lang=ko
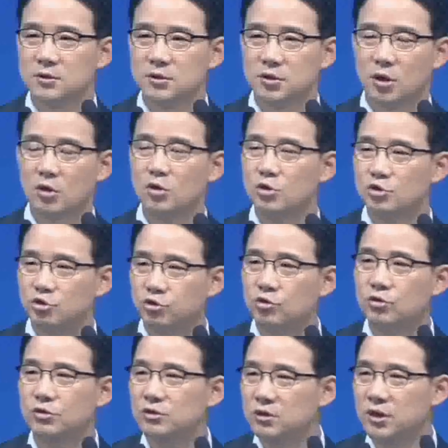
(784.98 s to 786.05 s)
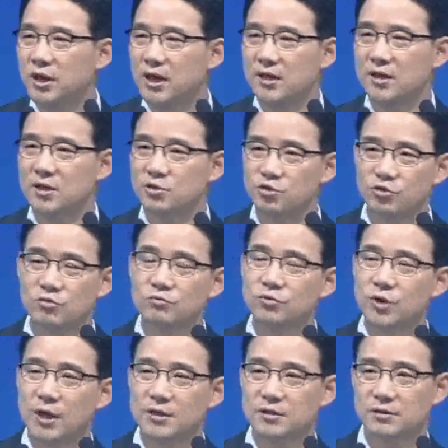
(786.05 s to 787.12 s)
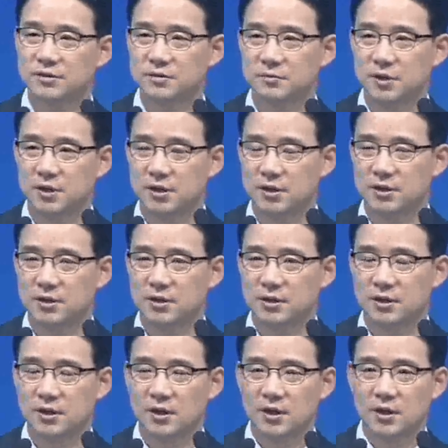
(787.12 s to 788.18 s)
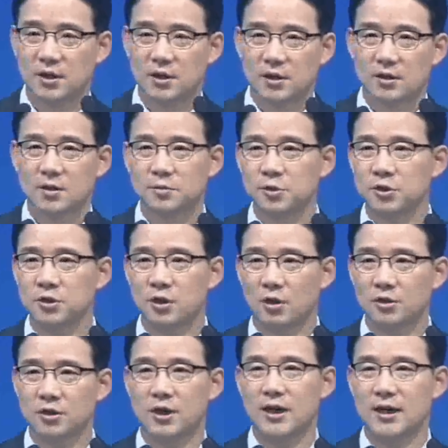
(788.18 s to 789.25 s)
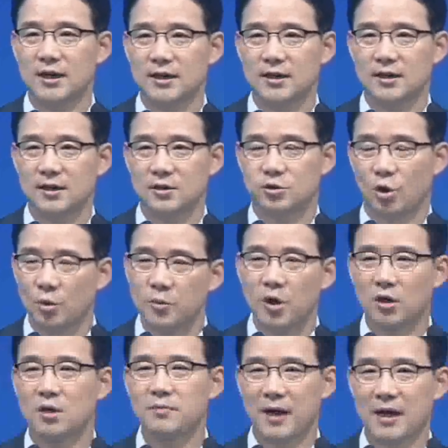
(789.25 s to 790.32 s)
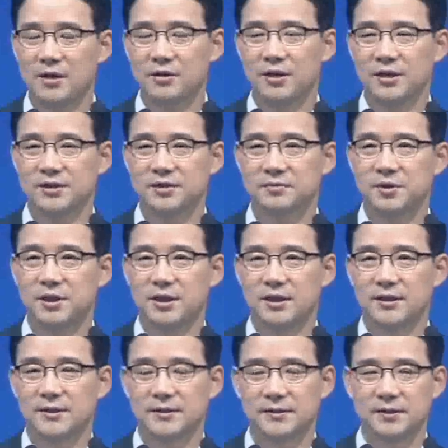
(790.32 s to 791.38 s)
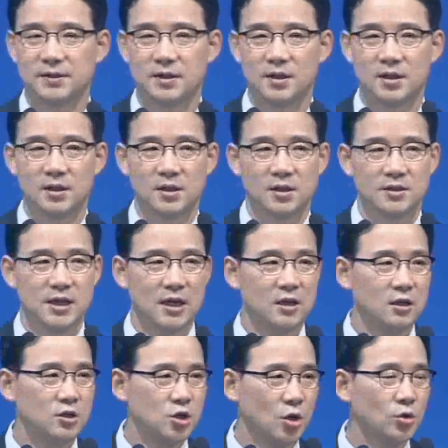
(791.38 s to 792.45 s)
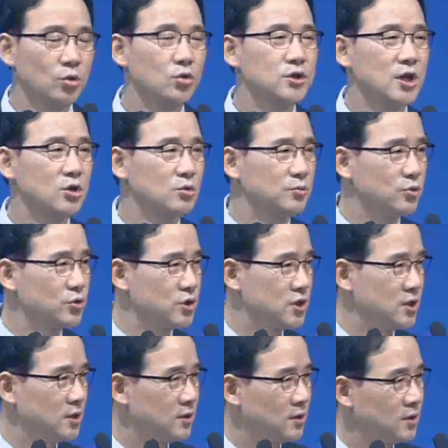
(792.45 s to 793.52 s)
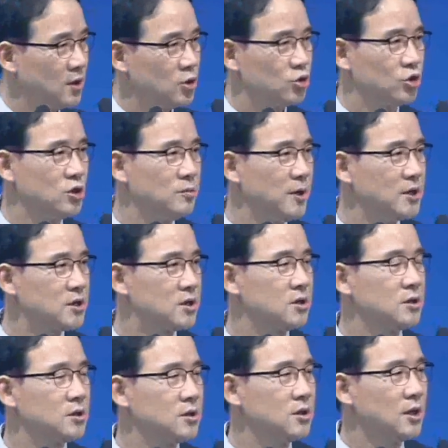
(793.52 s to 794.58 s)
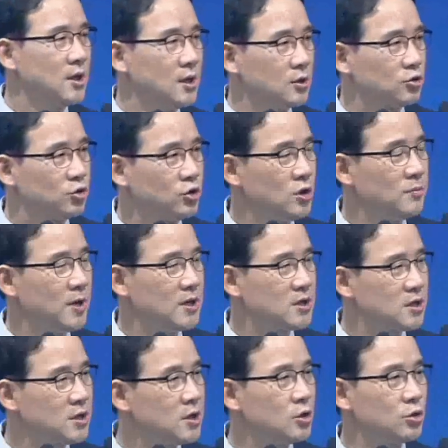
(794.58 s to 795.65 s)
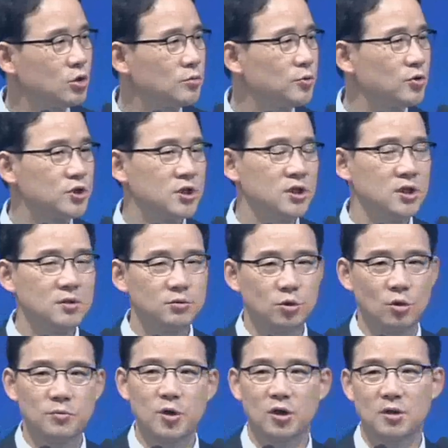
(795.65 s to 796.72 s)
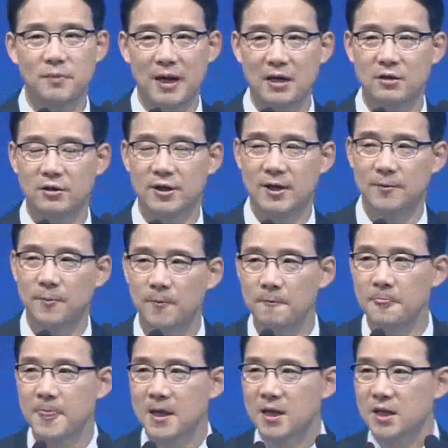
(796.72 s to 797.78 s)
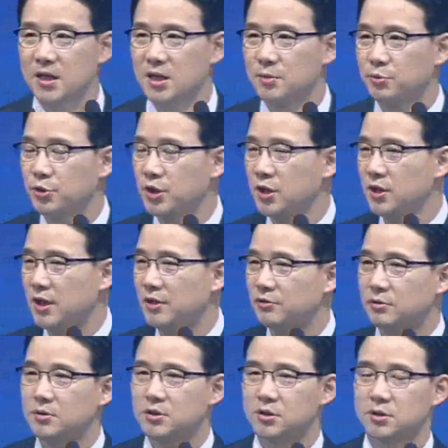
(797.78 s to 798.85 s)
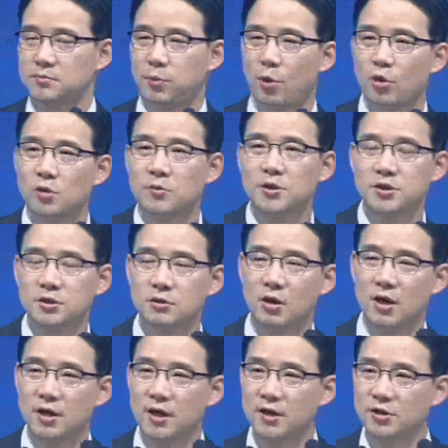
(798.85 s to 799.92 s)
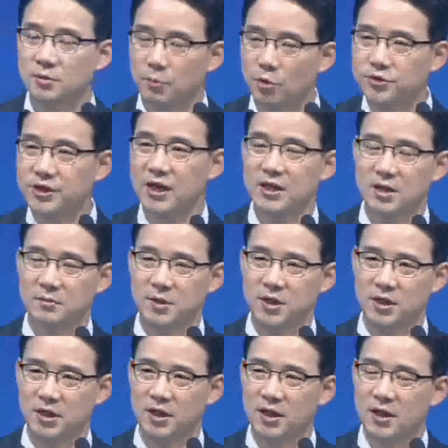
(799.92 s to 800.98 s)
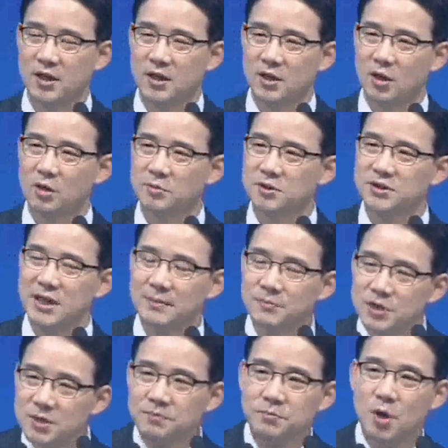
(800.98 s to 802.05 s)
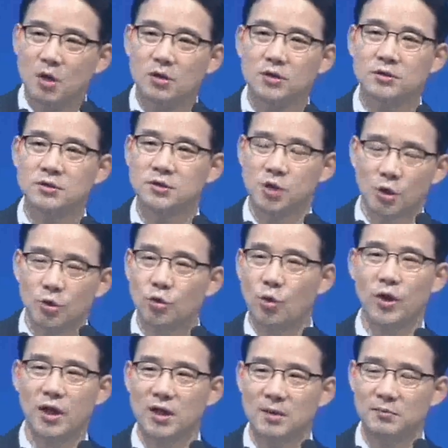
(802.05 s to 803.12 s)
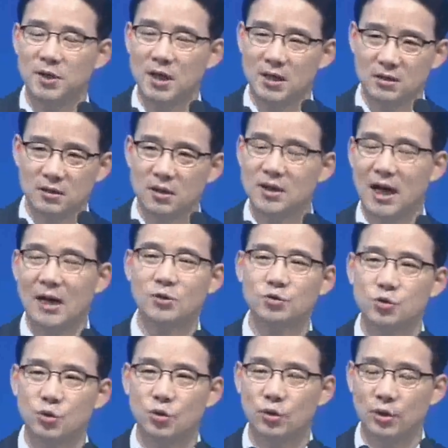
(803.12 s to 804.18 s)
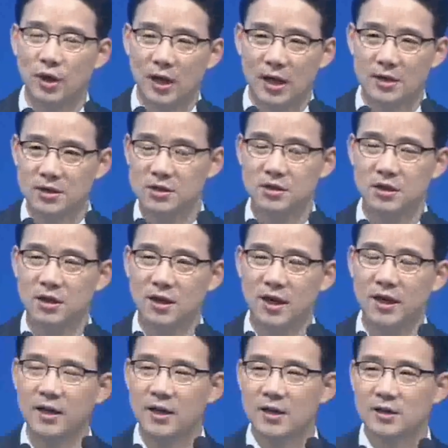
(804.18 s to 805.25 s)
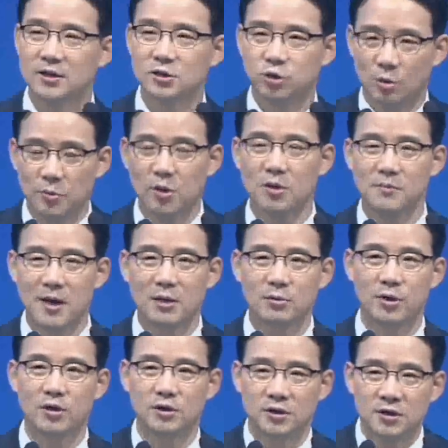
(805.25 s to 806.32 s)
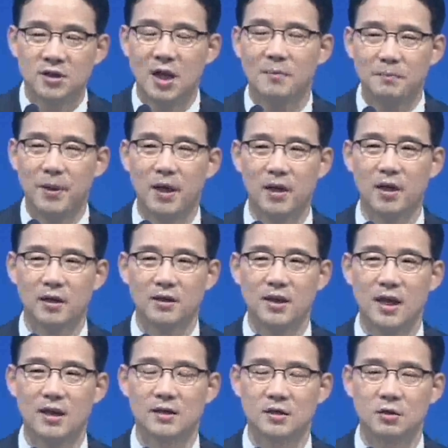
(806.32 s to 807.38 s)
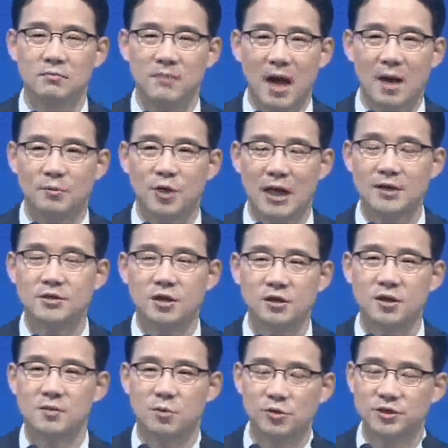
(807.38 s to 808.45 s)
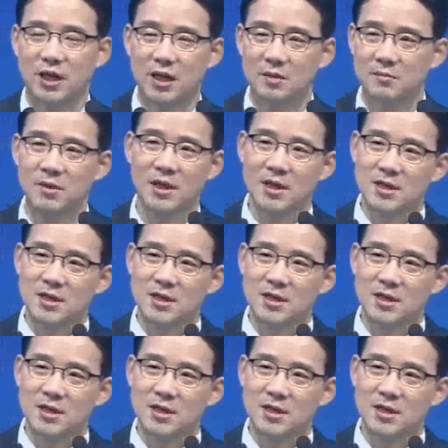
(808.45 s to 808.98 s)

저를 주눅들게 하기에 충분하셨습니다. 그분은 어느 날 소명을 발견했습니다. 자기를 전도자로 부르신 주님의 증 주님의 증인으로 부르신 이 소명을 발견하고 이분이 그 복음을 증거하기 위해서 목사님이 여러분 30명은 전도해야 됩니다. 늘 강조하시길래 그 소명을 발견하고 응답해야겠다 이런 마음으로 앉아 있는데 목사님